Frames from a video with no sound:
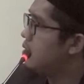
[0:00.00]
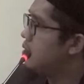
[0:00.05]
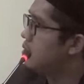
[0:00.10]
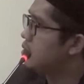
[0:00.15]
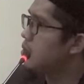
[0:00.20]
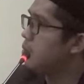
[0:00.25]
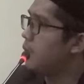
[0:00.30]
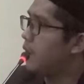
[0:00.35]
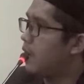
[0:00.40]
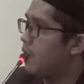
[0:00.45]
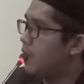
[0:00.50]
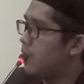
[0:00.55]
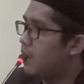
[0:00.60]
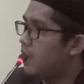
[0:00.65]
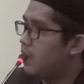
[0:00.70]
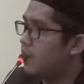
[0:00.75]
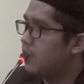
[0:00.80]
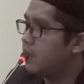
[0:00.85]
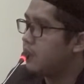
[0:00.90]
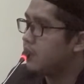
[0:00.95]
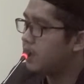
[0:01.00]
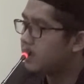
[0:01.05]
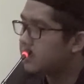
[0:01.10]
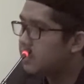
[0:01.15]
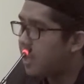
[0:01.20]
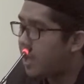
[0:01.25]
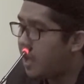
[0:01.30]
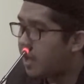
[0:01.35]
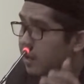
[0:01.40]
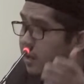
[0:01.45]
coba
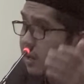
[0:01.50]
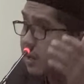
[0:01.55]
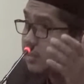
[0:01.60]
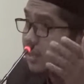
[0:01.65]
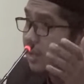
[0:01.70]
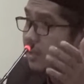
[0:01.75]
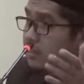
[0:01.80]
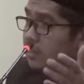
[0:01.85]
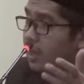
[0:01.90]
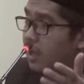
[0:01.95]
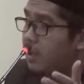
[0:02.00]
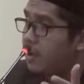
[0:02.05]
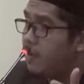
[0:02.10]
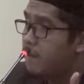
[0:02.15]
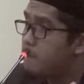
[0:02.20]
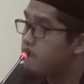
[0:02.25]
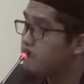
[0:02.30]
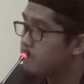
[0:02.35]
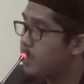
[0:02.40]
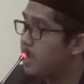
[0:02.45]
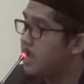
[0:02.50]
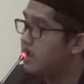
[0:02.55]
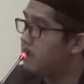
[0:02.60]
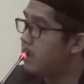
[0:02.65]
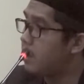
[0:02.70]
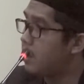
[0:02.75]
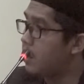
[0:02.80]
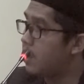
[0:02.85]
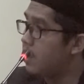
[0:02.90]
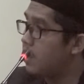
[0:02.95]
kita hari ini ditantang pilih
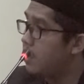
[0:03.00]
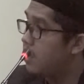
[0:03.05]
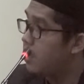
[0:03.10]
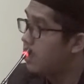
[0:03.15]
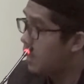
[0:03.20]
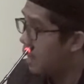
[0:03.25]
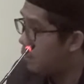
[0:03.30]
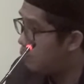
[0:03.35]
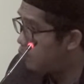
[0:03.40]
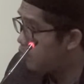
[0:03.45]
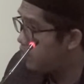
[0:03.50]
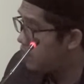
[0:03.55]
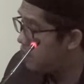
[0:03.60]
mana, kamu